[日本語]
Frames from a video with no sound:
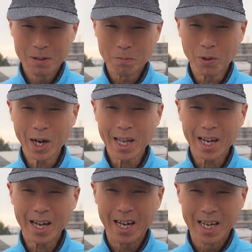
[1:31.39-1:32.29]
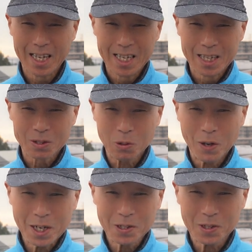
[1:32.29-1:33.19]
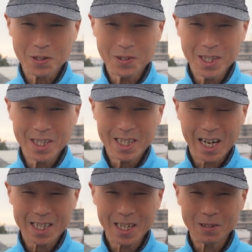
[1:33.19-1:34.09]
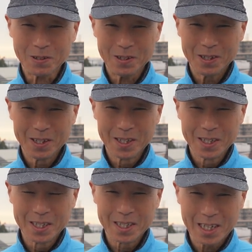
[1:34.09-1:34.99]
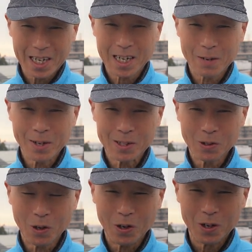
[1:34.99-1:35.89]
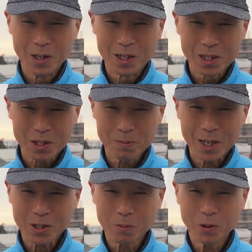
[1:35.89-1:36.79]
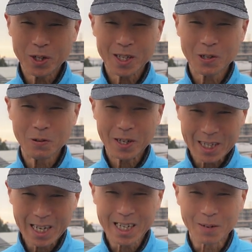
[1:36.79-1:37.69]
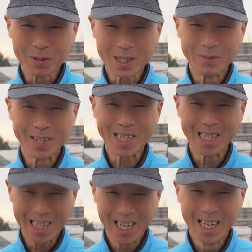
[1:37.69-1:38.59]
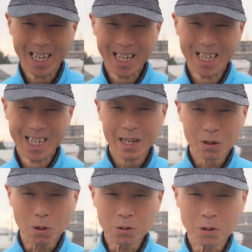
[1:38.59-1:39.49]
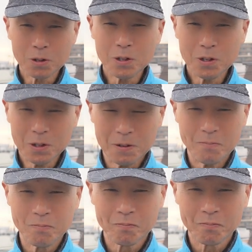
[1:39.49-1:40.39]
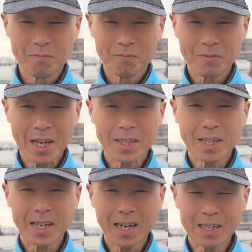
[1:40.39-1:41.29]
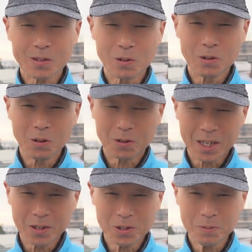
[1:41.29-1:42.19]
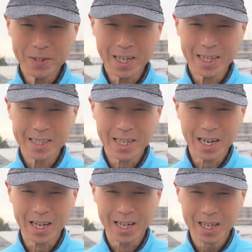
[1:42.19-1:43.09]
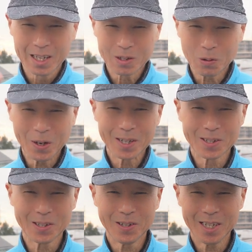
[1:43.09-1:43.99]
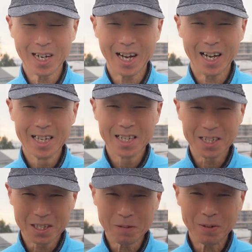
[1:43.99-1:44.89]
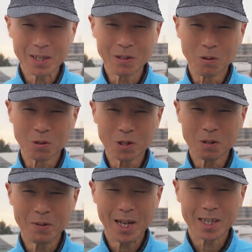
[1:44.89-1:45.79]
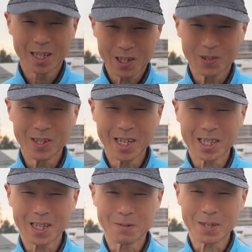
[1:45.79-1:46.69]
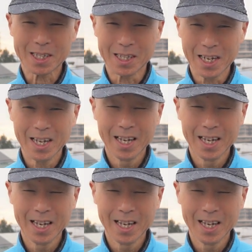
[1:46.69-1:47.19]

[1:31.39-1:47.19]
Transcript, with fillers: もはやドワーフ3にかなう廉価版のスマート望遠鏡はないかもしれませんねこの冬天体観測を楽しみたいんならドワーフ3が一番のおすすめ機種になってきましたね